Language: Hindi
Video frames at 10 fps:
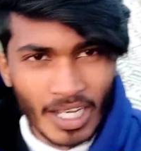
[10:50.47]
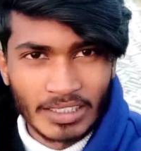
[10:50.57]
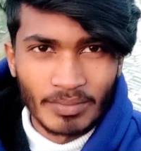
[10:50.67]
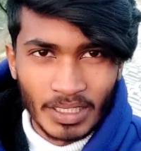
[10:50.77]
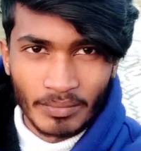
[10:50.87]

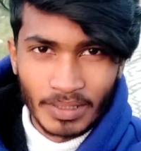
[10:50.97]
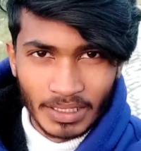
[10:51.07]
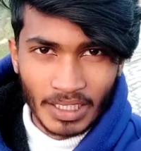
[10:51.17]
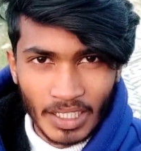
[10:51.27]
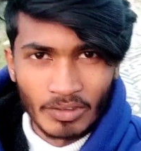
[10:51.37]
गैस मैं अभी
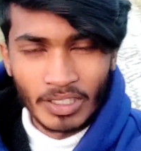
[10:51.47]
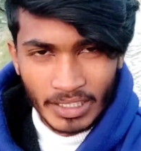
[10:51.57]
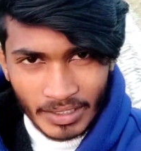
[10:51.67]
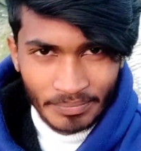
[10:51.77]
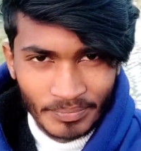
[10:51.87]
निकला हूँ
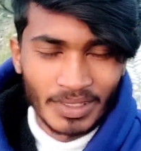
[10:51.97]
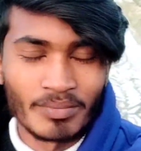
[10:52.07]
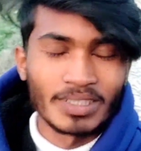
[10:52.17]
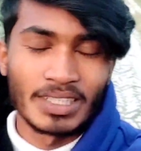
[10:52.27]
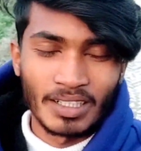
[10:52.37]
कहीं
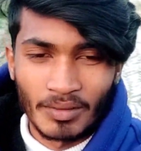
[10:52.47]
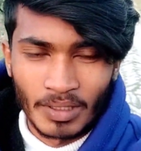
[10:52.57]
बस अगल